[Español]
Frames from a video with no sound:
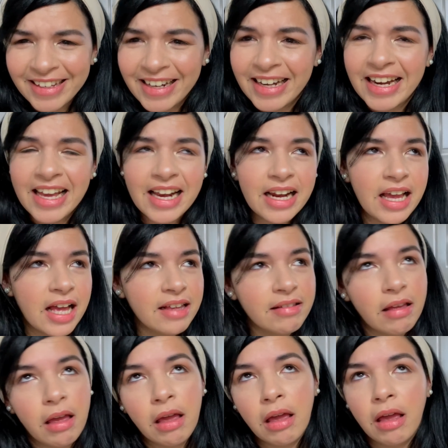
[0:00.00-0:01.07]
leles
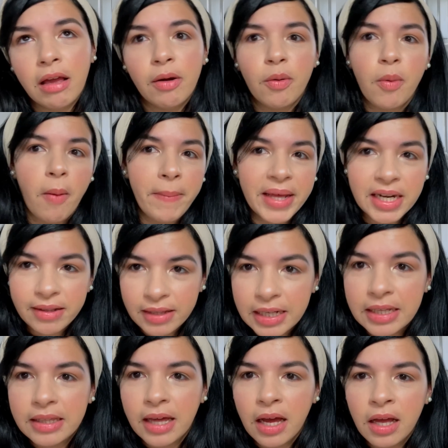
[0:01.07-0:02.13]
así como
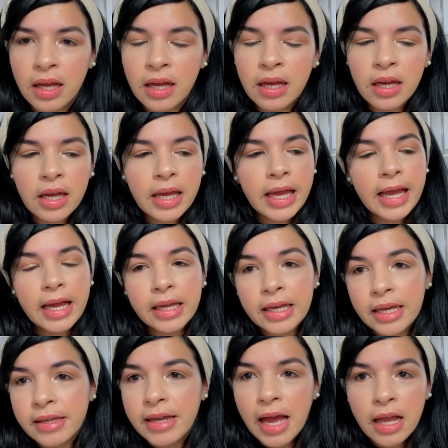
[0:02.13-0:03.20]
perdida es que
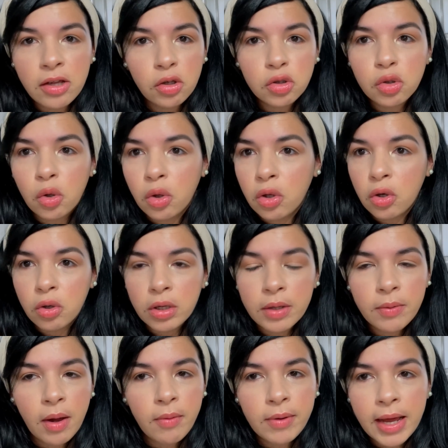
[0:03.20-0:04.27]
ya yo todo lo que
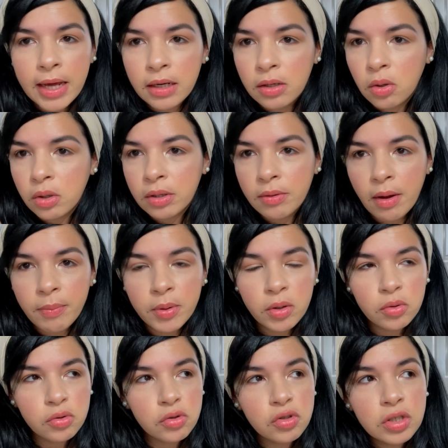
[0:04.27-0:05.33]
iba a hablar y lo que iba a
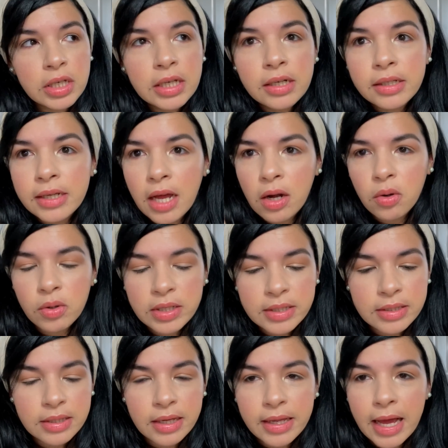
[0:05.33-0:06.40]
producir ya lo
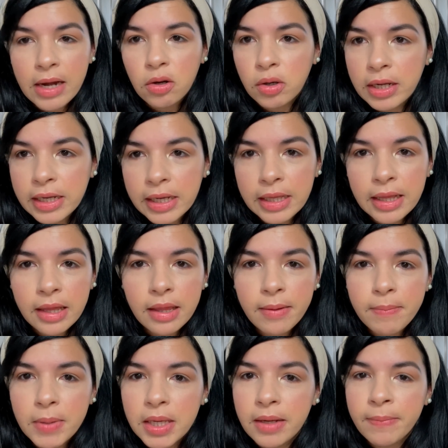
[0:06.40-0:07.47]
hice. Ya lo que queda de
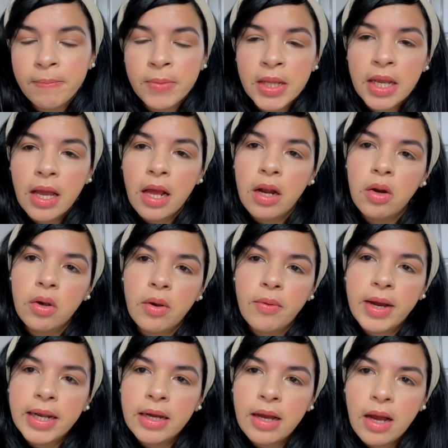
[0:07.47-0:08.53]
mí es lo que
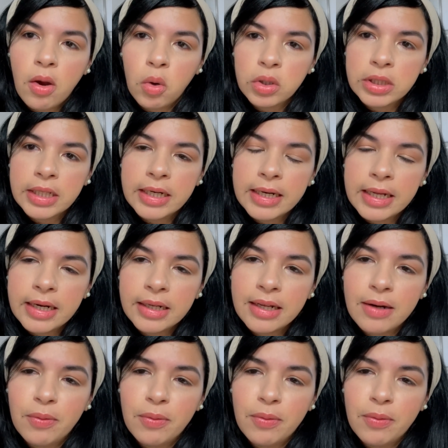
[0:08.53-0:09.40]
van a obtener en el